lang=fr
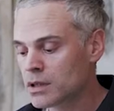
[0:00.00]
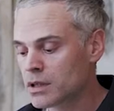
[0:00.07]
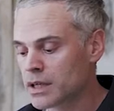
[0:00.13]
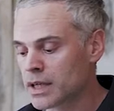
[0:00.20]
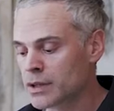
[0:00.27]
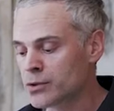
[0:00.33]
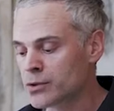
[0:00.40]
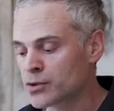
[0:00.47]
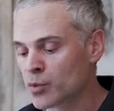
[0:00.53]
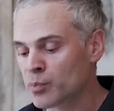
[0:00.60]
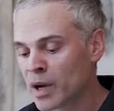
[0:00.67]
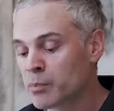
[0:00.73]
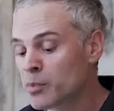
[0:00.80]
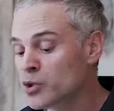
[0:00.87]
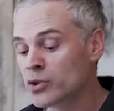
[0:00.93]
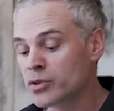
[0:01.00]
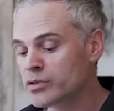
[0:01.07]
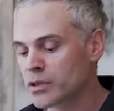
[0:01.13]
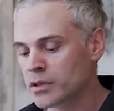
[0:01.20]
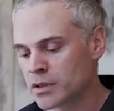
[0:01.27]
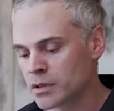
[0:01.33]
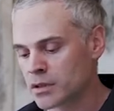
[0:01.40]
et ne sont pas
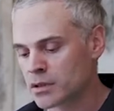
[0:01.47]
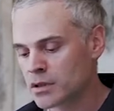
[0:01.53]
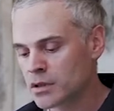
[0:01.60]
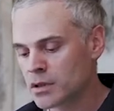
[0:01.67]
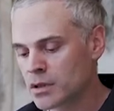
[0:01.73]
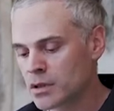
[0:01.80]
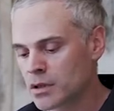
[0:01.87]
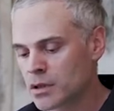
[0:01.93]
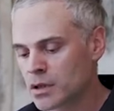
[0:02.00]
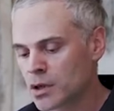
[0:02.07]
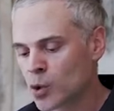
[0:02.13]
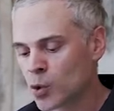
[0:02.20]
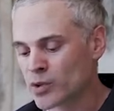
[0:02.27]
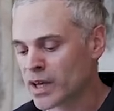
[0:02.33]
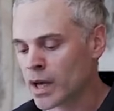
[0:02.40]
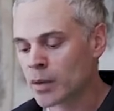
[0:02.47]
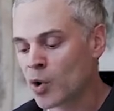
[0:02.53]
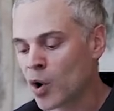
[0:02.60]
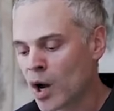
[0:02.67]
monotones, contrairement